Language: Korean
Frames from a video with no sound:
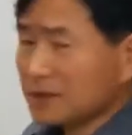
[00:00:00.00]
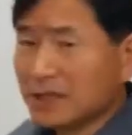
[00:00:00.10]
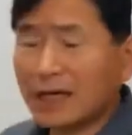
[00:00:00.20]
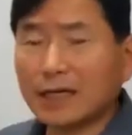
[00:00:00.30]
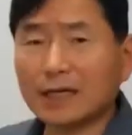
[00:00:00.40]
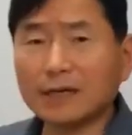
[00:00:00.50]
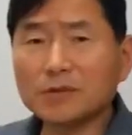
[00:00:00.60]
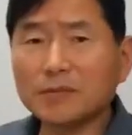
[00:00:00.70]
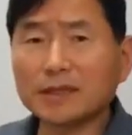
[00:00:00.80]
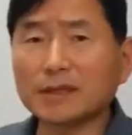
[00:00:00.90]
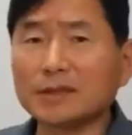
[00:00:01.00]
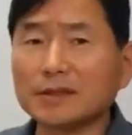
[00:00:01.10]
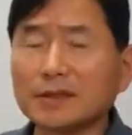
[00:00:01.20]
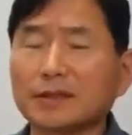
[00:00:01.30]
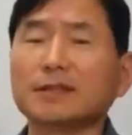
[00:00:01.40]
사람을 만나는
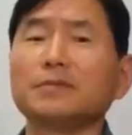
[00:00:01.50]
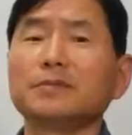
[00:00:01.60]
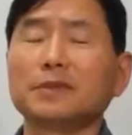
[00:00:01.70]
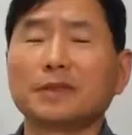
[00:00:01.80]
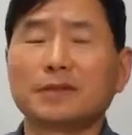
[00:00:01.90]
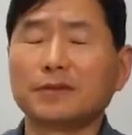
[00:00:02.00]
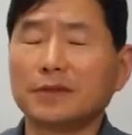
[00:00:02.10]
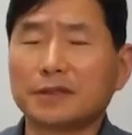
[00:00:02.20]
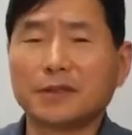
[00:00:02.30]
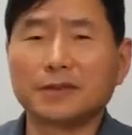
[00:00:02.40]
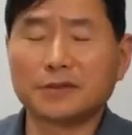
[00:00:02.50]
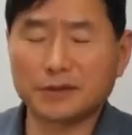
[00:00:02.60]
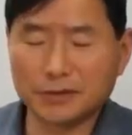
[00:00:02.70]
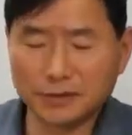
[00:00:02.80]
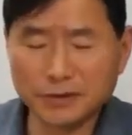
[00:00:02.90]
게 지금 너의
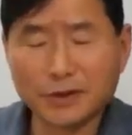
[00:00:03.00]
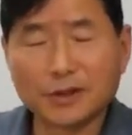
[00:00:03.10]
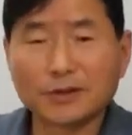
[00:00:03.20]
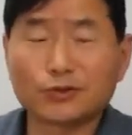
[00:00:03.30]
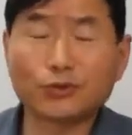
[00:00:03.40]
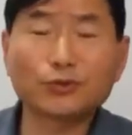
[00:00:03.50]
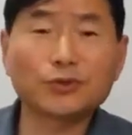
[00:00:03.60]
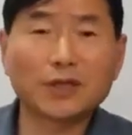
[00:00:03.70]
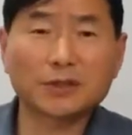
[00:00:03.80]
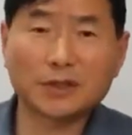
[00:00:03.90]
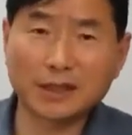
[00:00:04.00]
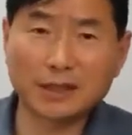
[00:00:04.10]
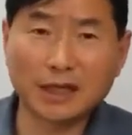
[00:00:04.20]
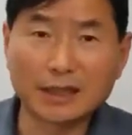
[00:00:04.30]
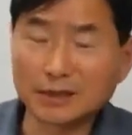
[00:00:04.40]
케이스에서는 중요할 것
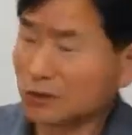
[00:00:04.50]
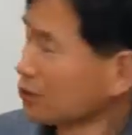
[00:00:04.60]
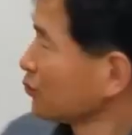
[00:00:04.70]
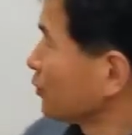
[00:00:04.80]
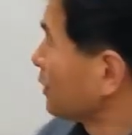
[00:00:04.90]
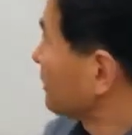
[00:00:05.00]
같다 이런 충고예요